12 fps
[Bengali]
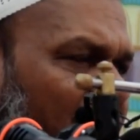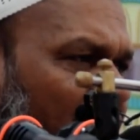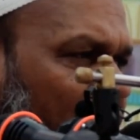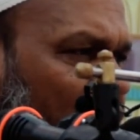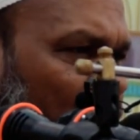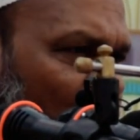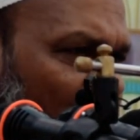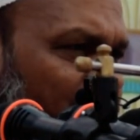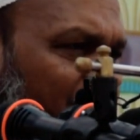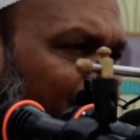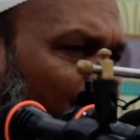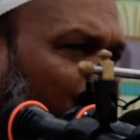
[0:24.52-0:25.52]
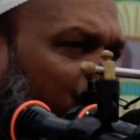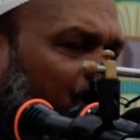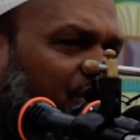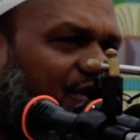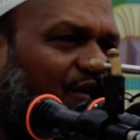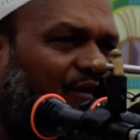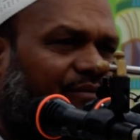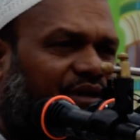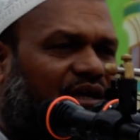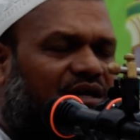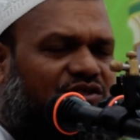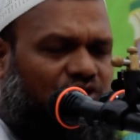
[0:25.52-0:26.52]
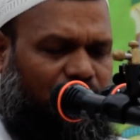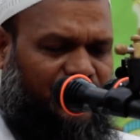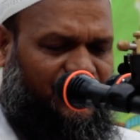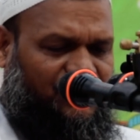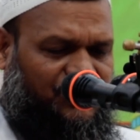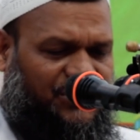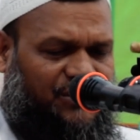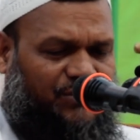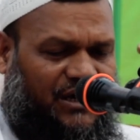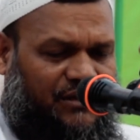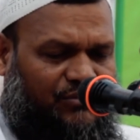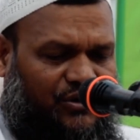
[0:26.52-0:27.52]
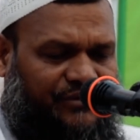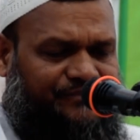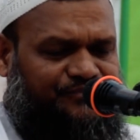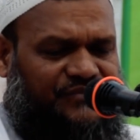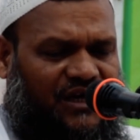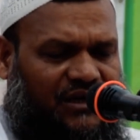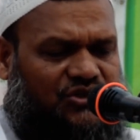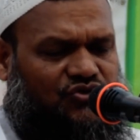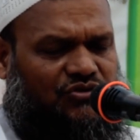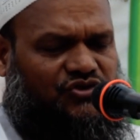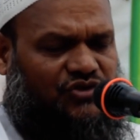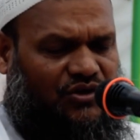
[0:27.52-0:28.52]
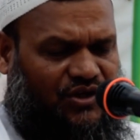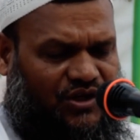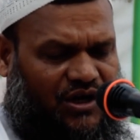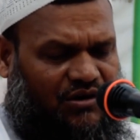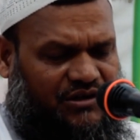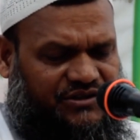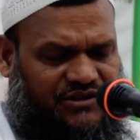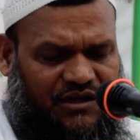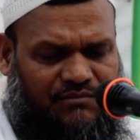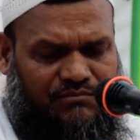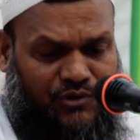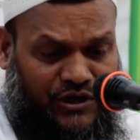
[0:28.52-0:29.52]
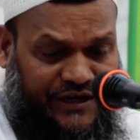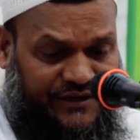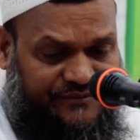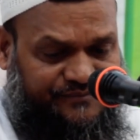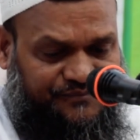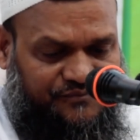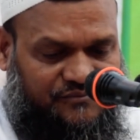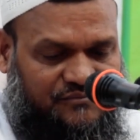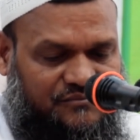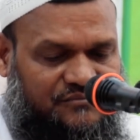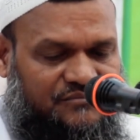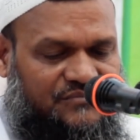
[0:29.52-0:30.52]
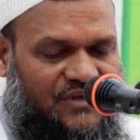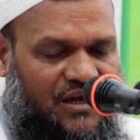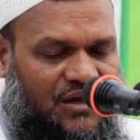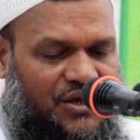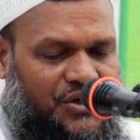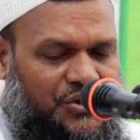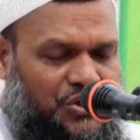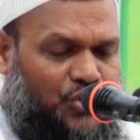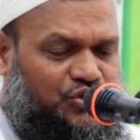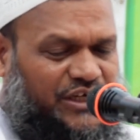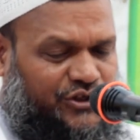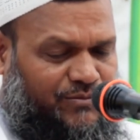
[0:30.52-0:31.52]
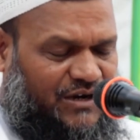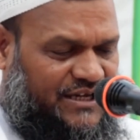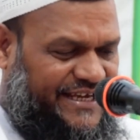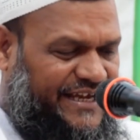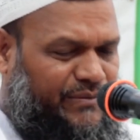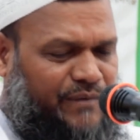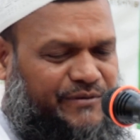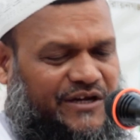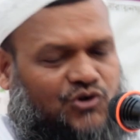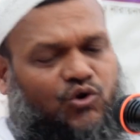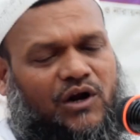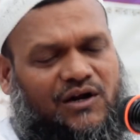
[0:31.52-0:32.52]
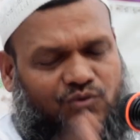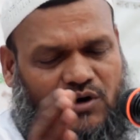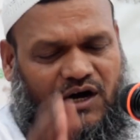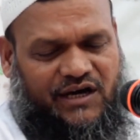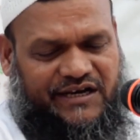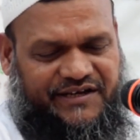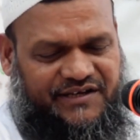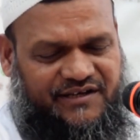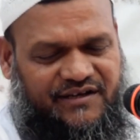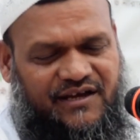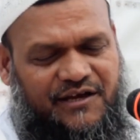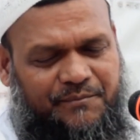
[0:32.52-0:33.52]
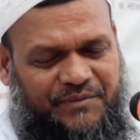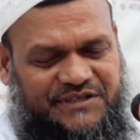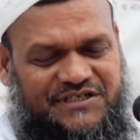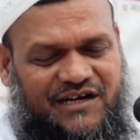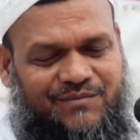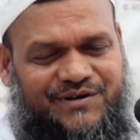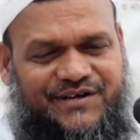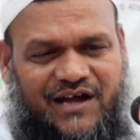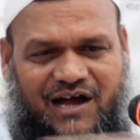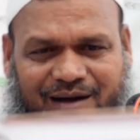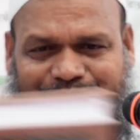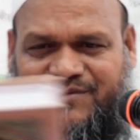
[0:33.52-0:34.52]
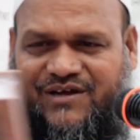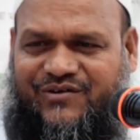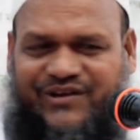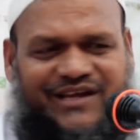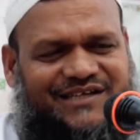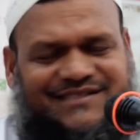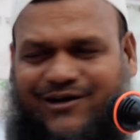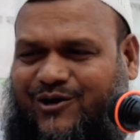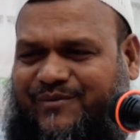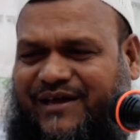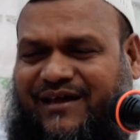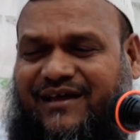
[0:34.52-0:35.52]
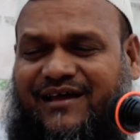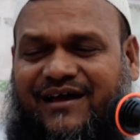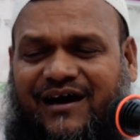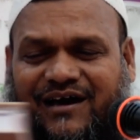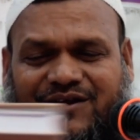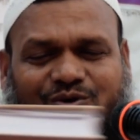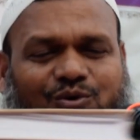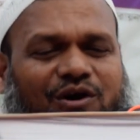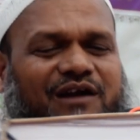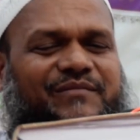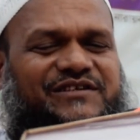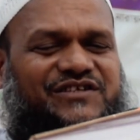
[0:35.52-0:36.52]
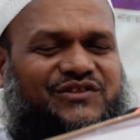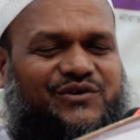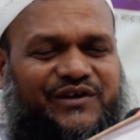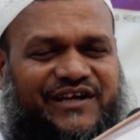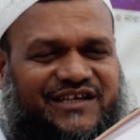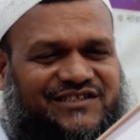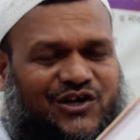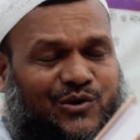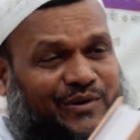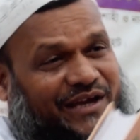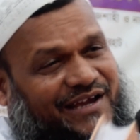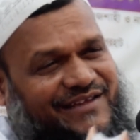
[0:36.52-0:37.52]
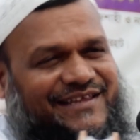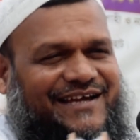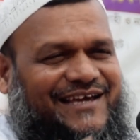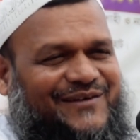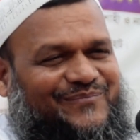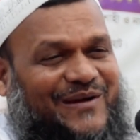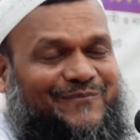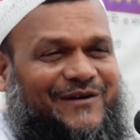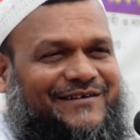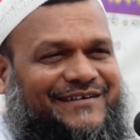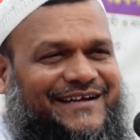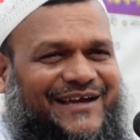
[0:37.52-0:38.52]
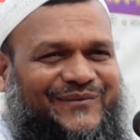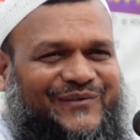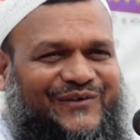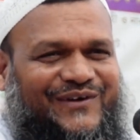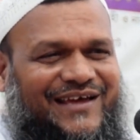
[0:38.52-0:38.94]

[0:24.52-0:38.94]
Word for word: একটু ধৈর্যের পরিচয় দিতে হবে সম্মানিত দিনী ভাই বোন রাসুল সাল্লি সাল্লাম বলেন ইউতায়ুমুল কিয়ামা বিল কোরআন আহলিহি বিচার মুঠে আপনাকে নিয়ে আসা হবে আর কোরআন মাজিদকে নিয়ে আসা হবে এ দেখেন ব্যাপারটা কেমন